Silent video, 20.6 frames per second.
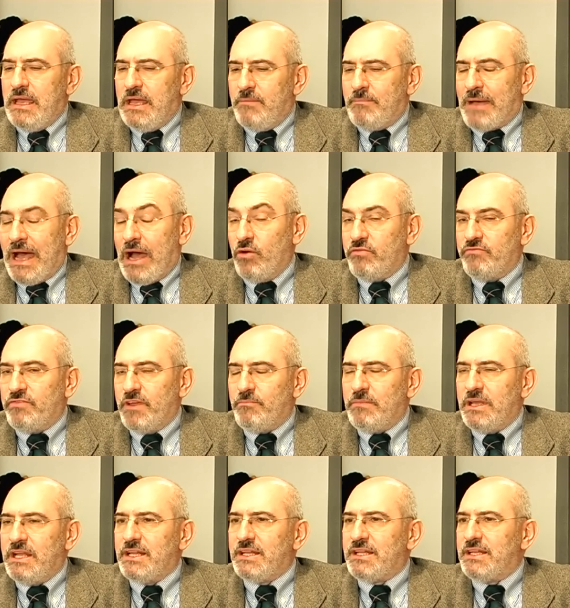Bah,
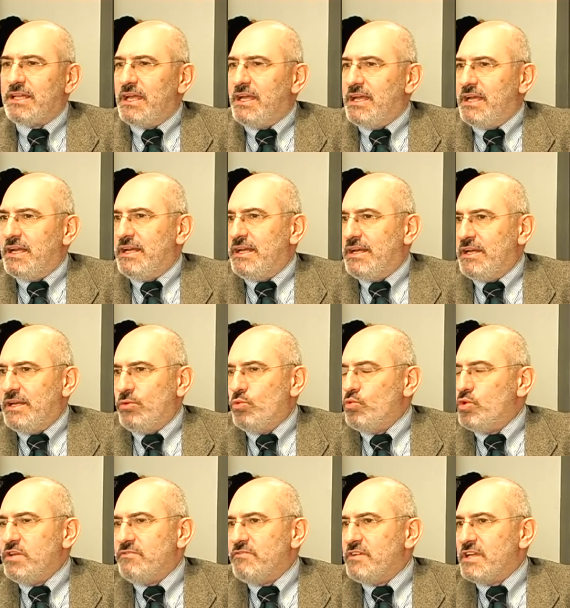ovviamente eh,
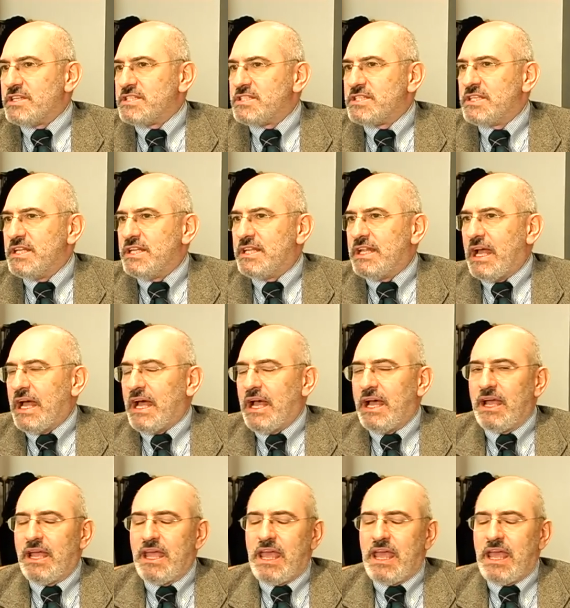l'università